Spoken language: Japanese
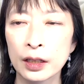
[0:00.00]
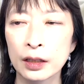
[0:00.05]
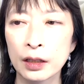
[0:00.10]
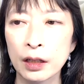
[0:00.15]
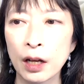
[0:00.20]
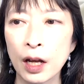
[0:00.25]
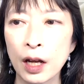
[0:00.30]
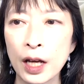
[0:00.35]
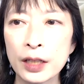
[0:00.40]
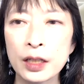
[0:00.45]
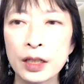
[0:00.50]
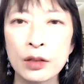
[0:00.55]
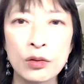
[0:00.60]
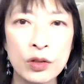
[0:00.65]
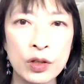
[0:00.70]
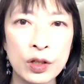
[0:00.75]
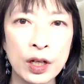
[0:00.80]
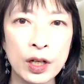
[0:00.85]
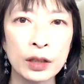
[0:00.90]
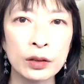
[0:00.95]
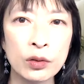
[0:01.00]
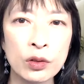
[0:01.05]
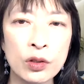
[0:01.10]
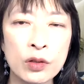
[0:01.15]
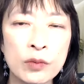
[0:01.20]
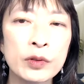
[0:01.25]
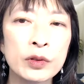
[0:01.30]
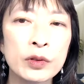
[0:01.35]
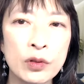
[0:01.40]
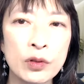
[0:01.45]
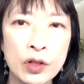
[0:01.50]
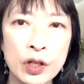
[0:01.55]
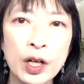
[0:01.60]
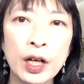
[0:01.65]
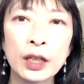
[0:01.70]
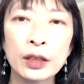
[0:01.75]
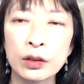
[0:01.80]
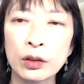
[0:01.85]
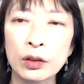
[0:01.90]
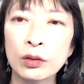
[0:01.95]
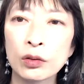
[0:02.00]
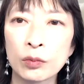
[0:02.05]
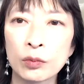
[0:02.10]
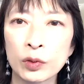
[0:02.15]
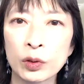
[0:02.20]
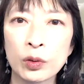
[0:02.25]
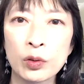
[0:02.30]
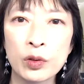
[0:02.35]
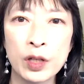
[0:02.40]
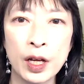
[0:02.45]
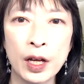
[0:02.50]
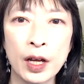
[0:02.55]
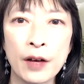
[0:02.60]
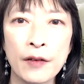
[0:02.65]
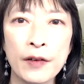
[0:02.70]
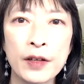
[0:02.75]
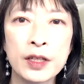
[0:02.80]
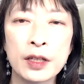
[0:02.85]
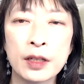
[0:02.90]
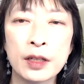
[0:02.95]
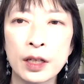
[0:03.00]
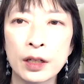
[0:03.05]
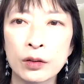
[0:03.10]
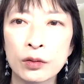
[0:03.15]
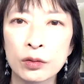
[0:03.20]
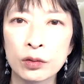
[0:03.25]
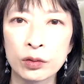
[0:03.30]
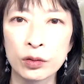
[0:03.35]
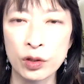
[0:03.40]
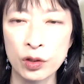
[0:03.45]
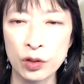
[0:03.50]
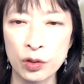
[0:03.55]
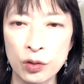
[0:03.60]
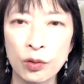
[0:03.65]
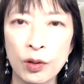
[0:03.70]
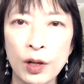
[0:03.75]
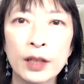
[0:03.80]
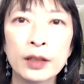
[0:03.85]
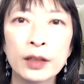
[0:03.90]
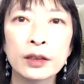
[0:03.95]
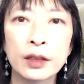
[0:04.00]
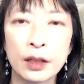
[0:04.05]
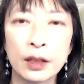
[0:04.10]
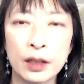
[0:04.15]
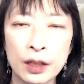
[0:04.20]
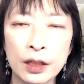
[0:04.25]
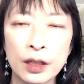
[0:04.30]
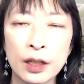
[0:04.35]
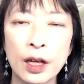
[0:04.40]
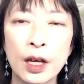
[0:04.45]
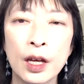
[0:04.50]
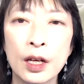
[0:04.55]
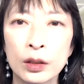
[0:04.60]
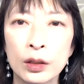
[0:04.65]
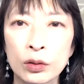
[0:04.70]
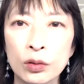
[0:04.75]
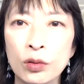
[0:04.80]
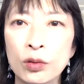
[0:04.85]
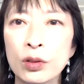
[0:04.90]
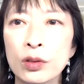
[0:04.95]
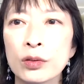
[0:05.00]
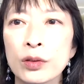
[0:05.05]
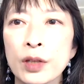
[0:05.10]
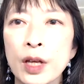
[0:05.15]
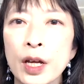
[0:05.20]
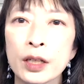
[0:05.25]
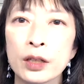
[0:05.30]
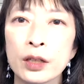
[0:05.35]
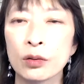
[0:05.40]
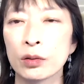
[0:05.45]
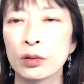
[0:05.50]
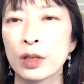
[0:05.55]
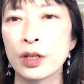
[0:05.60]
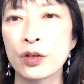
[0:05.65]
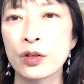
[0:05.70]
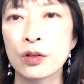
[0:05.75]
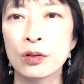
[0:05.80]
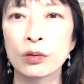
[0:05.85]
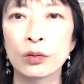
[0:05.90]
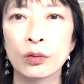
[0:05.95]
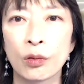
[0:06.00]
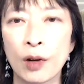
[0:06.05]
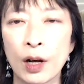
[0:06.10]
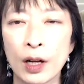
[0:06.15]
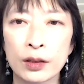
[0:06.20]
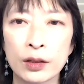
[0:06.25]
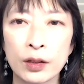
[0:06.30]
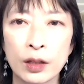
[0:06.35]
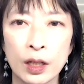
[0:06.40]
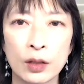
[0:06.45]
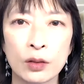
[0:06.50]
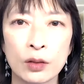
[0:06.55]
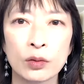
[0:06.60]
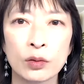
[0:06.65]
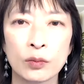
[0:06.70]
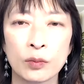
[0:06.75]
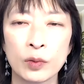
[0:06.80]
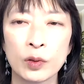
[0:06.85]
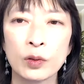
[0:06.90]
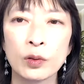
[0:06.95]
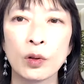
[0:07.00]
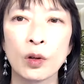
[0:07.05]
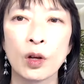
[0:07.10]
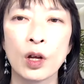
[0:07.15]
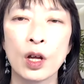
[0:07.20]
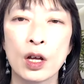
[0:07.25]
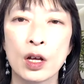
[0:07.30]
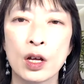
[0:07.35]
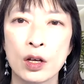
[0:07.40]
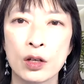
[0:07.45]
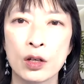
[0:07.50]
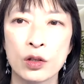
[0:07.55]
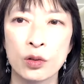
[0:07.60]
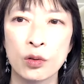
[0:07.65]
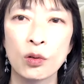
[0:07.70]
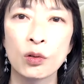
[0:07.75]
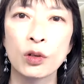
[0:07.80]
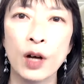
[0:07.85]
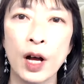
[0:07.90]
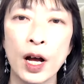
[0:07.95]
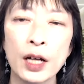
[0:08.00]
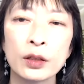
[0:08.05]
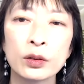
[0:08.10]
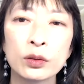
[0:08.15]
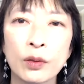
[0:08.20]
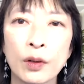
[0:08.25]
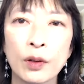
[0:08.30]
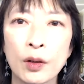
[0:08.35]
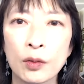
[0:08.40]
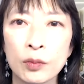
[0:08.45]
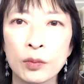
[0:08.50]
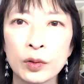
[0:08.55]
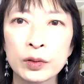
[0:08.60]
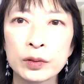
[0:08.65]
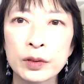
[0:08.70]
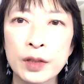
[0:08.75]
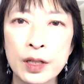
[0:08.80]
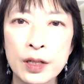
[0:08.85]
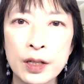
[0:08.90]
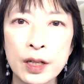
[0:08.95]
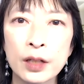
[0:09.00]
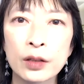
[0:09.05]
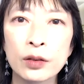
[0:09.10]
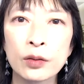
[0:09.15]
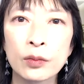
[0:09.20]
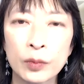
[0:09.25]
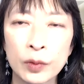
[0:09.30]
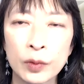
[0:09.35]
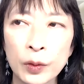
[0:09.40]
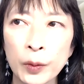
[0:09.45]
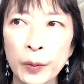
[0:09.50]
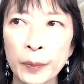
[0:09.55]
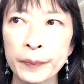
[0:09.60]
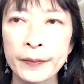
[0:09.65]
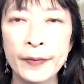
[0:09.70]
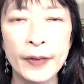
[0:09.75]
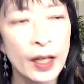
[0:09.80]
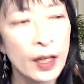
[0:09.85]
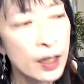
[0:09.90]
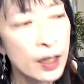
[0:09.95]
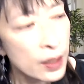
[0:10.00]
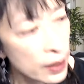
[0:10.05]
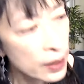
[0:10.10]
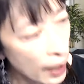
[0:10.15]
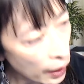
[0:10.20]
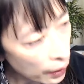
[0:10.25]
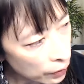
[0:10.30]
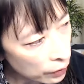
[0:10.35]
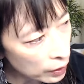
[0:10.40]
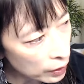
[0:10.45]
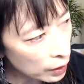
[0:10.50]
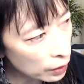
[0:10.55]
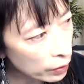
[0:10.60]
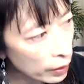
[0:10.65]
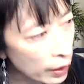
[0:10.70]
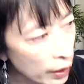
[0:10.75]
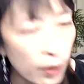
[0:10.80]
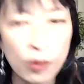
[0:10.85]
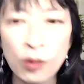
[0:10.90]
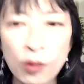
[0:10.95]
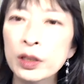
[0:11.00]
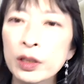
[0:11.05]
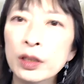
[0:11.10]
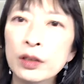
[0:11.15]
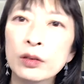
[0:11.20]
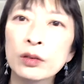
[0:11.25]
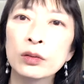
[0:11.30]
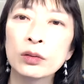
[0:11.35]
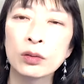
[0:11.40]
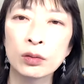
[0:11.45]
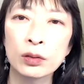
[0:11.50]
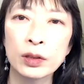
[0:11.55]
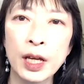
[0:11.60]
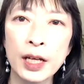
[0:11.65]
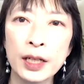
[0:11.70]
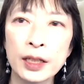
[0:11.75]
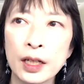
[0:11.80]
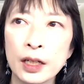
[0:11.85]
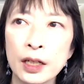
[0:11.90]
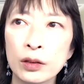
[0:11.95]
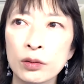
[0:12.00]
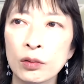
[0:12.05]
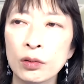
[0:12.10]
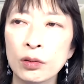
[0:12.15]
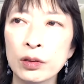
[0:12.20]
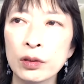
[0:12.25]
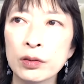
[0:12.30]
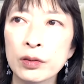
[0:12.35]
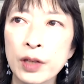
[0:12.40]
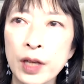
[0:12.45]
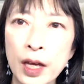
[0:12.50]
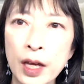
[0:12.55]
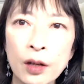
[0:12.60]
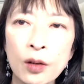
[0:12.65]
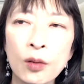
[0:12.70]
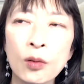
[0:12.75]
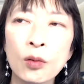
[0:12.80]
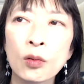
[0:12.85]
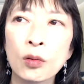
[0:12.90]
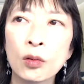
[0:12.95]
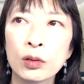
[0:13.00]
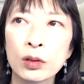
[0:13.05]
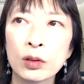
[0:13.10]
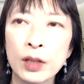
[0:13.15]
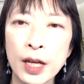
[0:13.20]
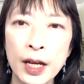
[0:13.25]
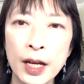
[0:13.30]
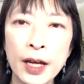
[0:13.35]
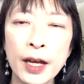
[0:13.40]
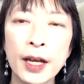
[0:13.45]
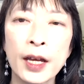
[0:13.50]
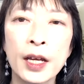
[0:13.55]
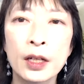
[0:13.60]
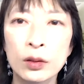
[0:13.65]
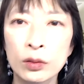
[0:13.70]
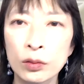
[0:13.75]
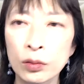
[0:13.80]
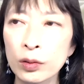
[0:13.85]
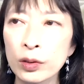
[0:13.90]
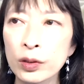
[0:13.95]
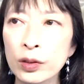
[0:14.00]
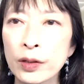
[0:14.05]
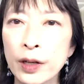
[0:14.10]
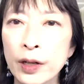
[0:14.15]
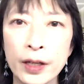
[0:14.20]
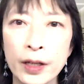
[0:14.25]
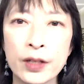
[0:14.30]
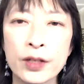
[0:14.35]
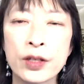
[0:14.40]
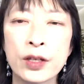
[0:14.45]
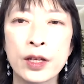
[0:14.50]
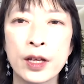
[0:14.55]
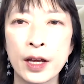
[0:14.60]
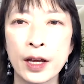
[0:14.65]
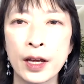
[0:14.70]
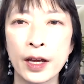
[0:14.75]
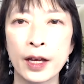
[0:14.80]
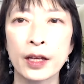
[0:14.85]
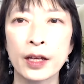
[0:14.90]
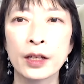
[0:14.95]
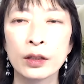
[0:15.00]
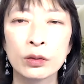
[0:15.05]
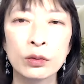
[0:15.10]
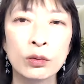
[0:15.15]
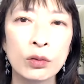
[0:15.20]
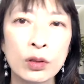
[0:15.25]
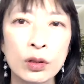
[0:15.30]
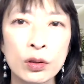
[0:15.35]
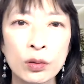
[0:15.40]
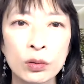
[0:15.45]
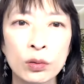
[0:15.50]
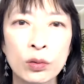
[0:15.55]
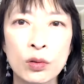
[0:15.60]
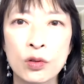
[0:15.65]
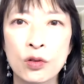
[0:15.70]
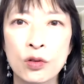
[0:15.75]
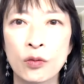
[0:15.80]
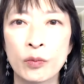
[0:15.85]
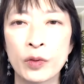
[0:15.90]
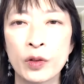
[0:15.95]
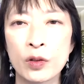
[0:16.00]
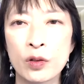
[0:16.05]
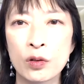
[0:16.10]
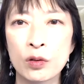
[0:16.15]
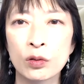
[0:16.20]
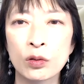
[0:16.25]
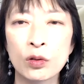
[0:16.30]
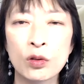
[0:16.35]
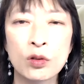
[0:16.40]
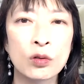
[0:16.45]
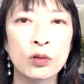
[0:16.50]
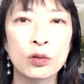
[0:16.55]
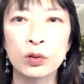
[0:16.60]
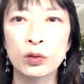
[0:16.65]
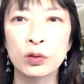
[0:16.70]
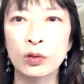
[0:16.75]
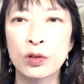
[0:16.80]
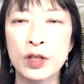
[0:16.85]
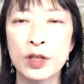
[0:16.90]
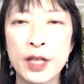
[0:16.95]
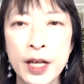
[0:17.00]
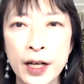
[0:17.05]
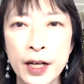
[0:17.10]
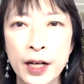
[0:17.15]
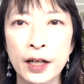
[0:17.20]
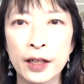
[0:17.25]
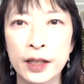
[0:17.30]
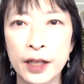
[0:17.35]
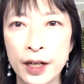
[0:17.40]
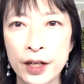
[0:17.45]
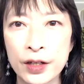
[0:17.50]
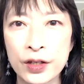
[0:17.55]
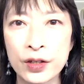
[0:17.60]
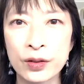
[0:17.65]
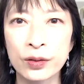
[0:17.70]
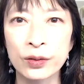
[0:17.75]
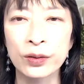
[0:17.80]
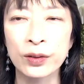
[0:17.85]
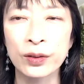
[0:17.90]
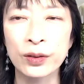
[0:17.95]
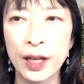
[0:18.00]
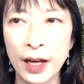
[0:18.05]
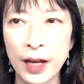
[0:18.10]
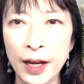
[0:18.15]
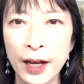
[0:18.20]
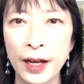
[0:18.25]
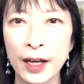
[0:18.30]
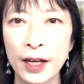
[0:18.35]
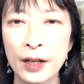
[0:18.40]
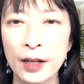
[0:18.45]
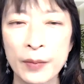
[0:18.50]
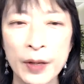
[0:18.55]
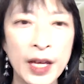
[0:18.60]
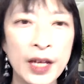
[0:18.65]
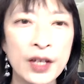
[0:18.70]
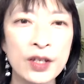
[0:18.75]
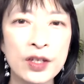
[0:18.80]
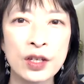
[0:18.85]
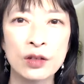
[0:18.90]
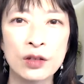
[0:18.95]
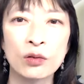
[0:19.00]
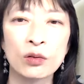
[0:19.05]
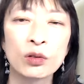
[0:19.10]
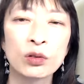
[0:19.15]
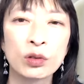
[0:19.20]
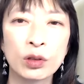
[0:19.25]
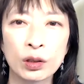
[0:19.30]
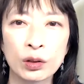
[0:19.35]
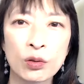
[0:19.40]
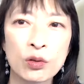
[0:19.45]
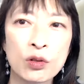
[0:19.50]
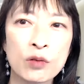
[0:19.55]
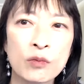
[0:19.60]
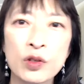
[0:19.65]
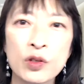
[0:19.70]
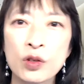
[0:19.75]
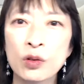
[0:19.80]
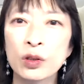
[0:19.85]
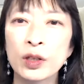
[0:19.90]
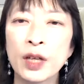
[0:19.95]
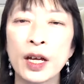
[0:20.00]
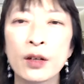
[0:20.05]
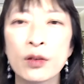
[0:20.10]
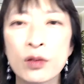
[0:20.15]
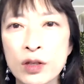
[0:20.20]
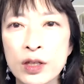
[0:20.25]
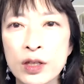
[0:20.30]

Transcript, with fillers: だから相手の時間と自分の時間っていうのも当然合わせていく必要があったり、どういう内容でするのかっていうのも、すごくあるとは思うんですけれども、100人ぐらい超えてくると、大体どういう傾向で、どういう話で、どういう落とし込みをするとその人に成果が出やすくって、まあ、ないしはその人が望む状態を